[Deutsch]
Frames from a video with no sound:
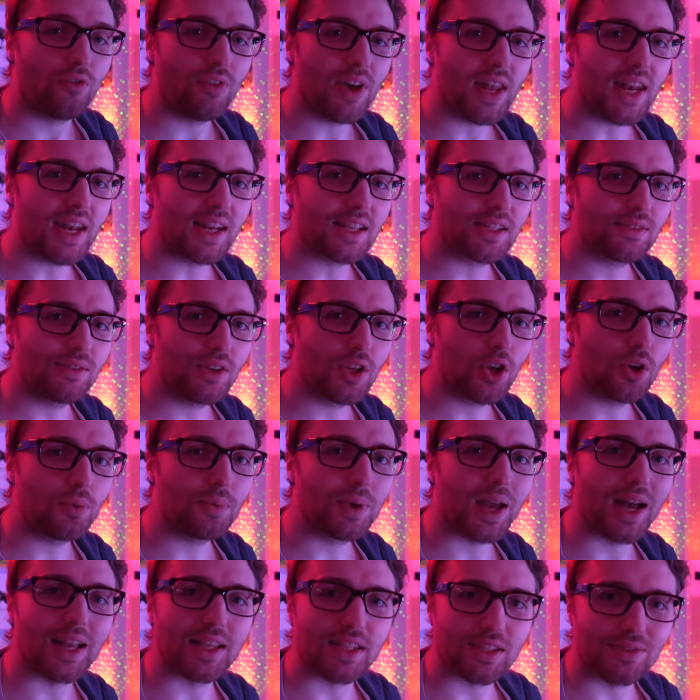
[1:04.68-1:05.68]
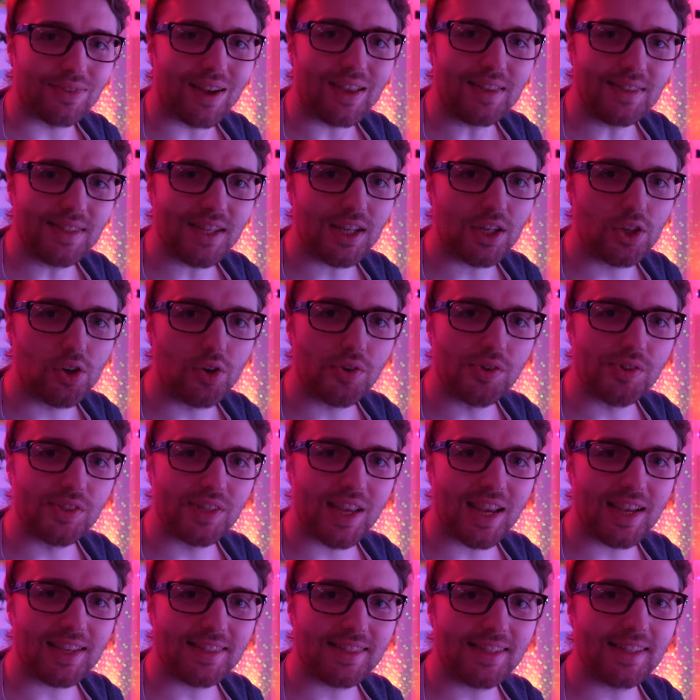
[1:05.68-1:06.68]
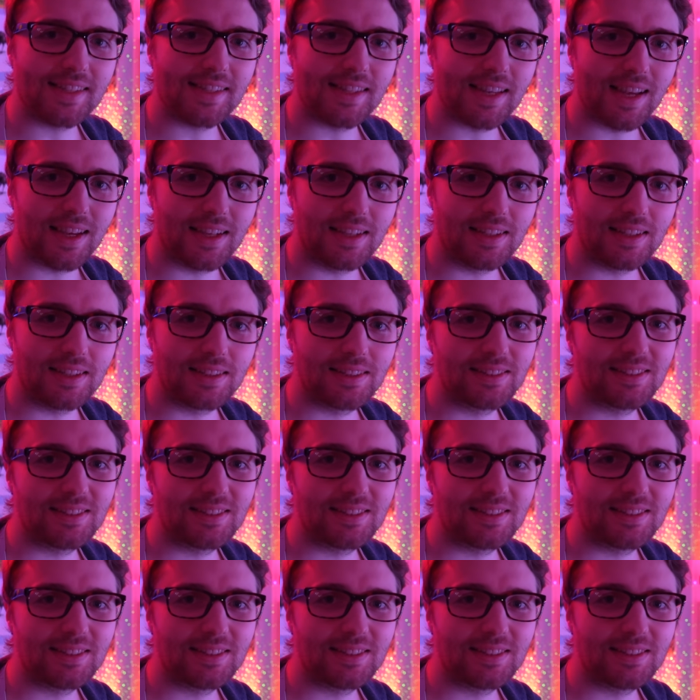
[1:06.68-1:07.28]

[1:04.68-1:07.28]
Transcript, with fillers: Und wenn ihr das Video im Jahr 2069 seht,